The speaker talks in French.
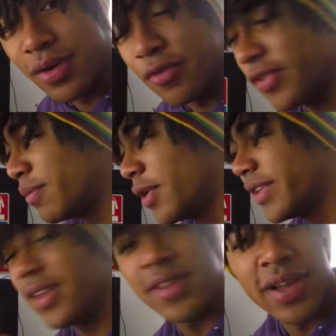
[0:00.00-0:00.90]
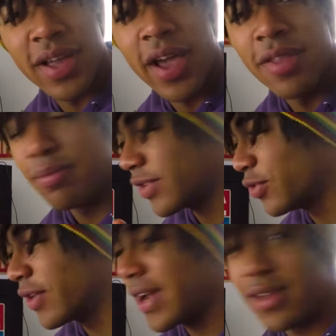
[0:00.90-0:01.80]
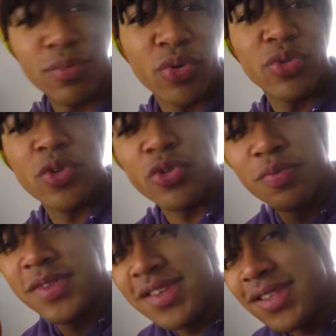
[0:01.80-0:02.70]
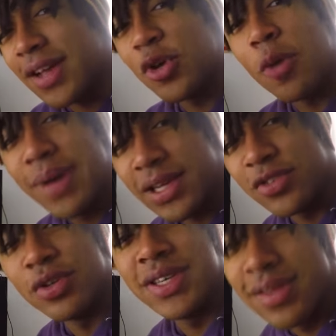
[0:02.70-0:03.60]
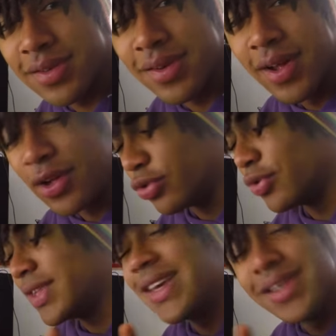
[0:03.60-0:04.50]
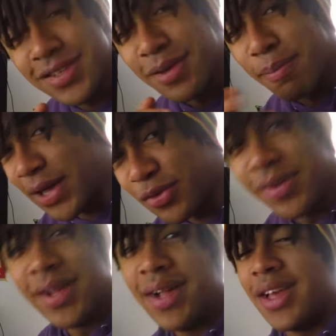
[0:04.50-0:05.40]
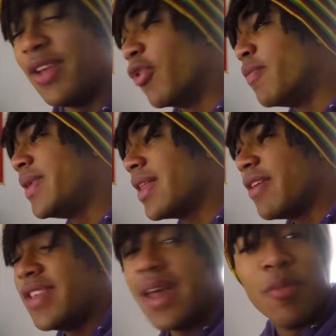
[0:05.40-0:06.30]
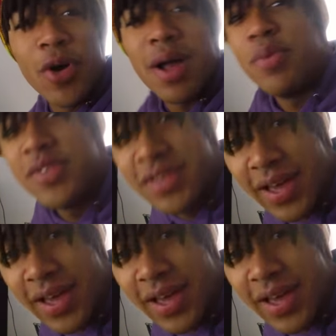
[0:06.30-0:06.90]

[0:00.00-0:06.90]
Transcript: Le Feeble qui est un grind, parce que voilà, pour, dans ton petit starter pack de kits, de tricks, pardon, il faut bien évidemment un petit